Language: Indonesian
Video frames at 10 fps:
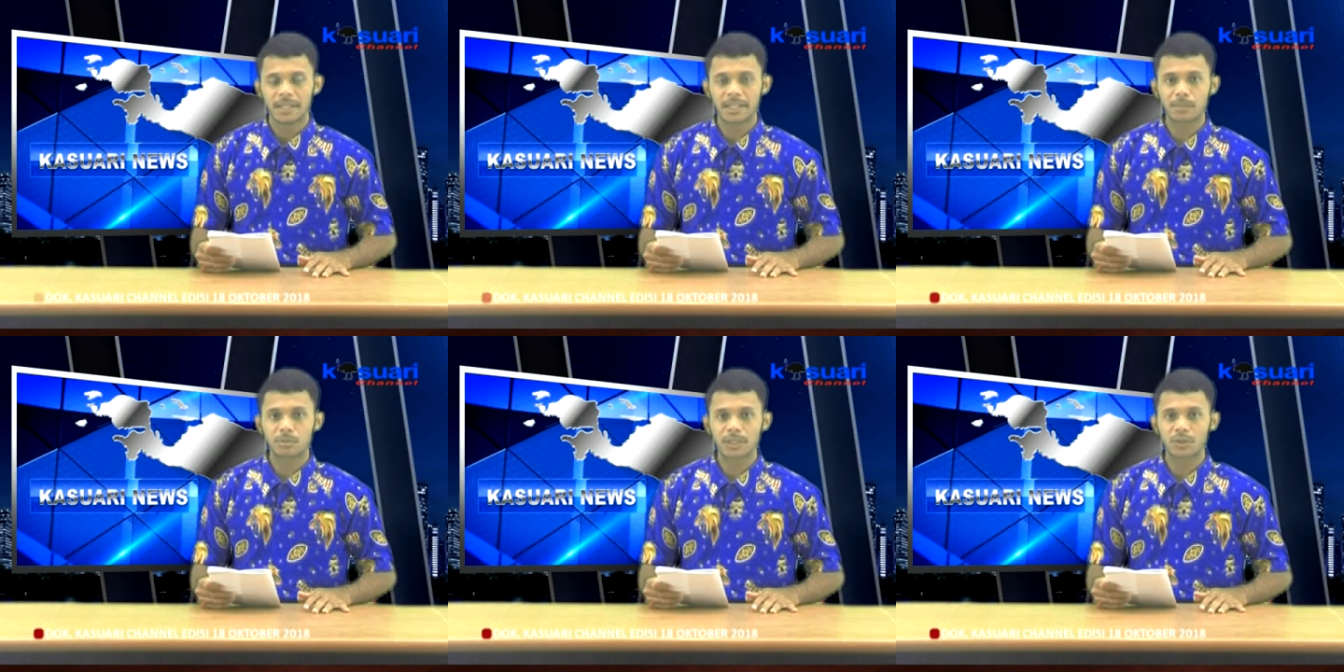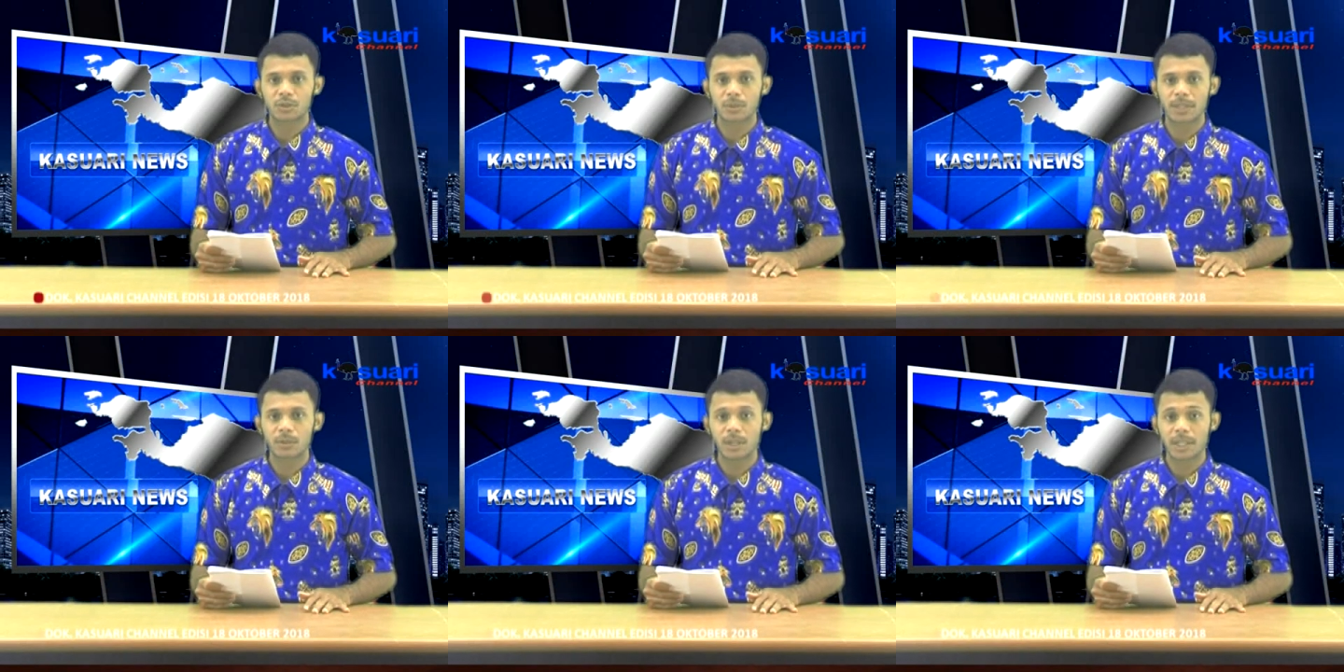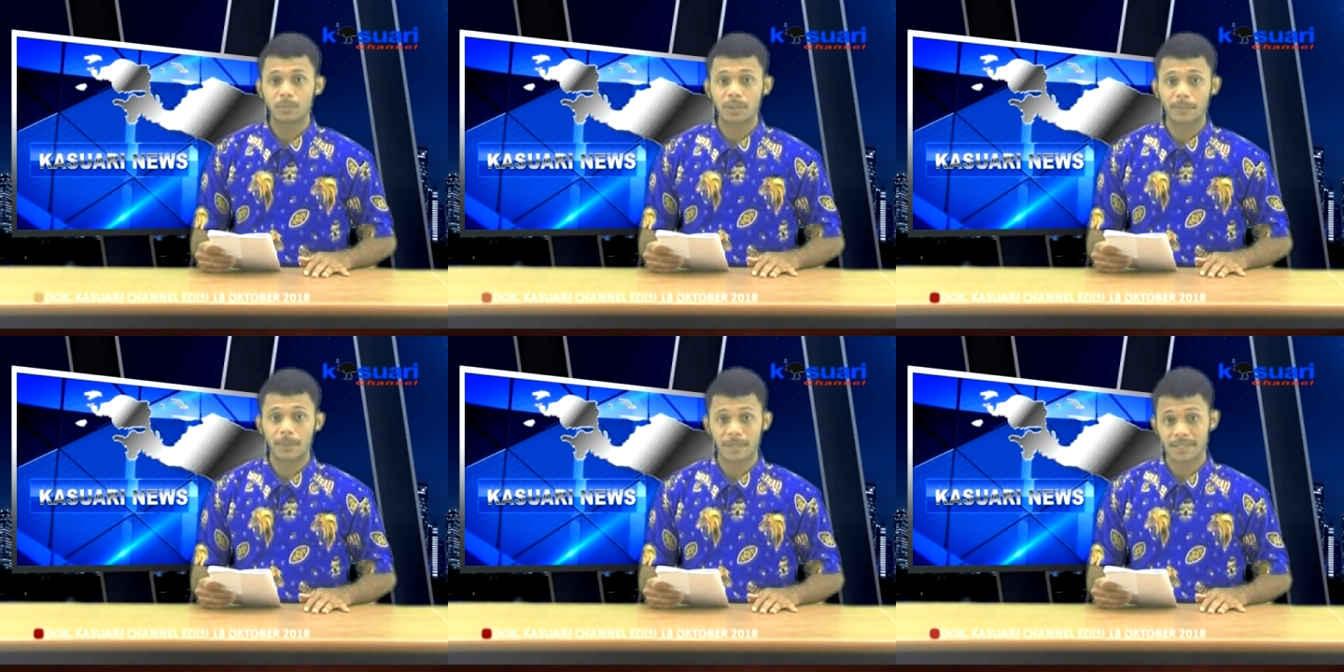Hingga bulan Oktober
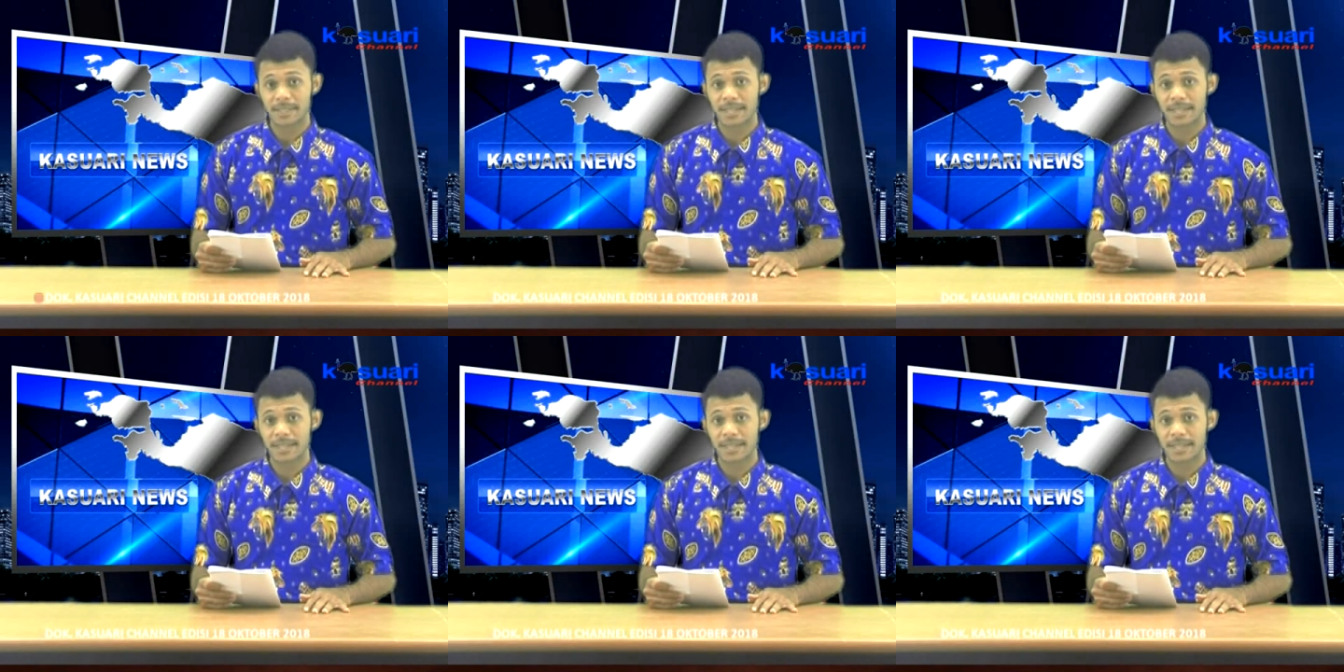2018,